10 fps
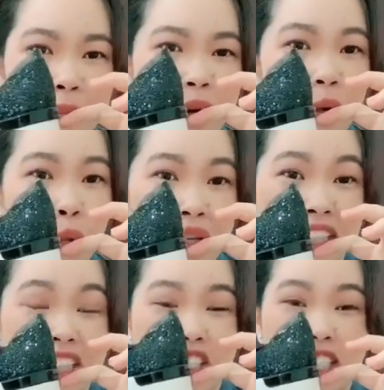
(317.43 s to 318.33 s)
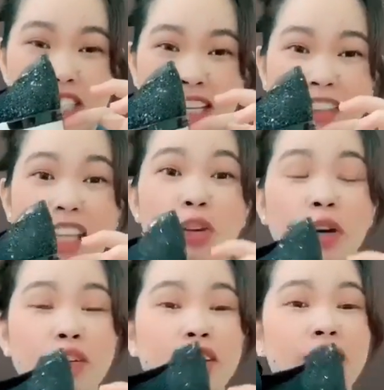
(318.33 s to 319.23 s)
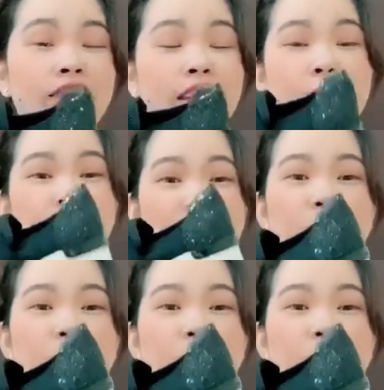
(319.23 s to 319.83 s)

parang 1 inches ata yung ano nito eh.